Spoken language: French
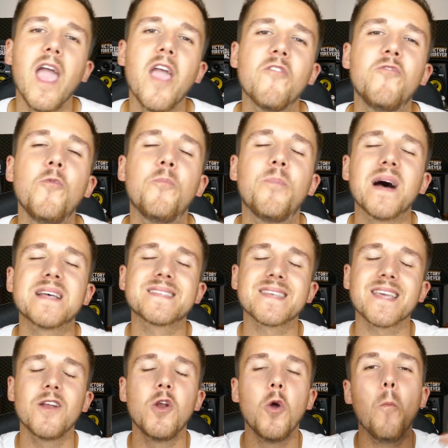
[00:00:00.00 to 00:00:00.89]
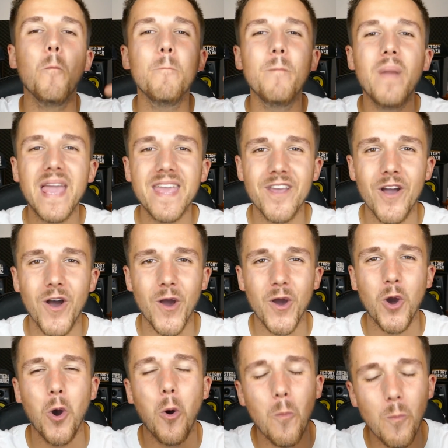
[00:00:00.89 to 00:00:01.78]
et vous passerez le
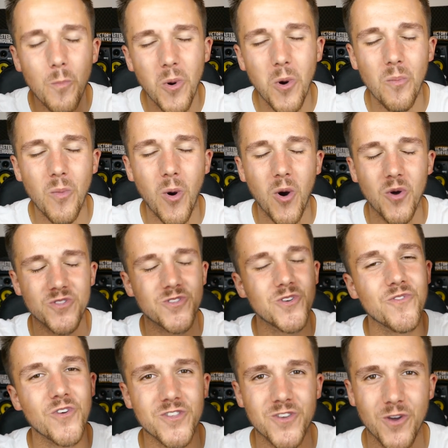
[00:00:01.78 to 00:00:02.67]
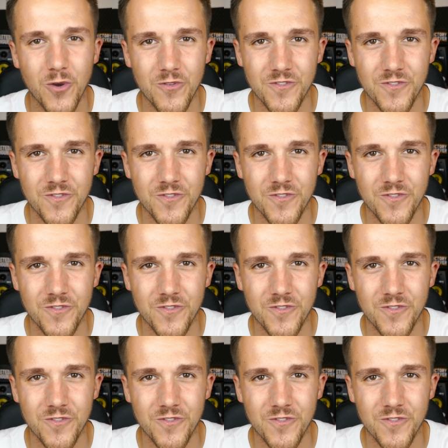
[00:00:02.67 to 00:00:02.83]
meilleur moment de votre